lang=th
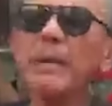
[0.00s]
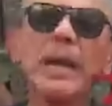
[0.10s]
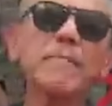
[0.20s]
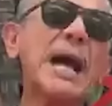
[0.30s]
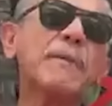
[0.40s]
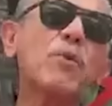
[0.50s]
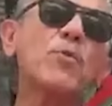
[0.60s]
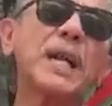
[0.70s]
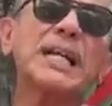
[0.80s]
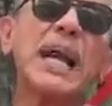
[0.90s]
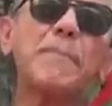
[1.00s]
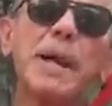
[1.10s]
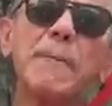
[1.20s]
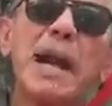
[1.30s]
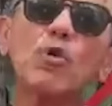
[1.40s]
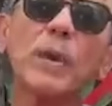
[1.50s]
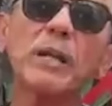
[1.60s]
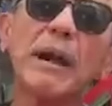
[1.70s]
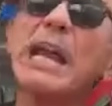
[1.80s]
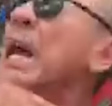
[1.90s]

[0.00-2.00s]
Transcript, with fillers: ไม่ให้พักภูมิใจไทยเป็นพักร่วมรั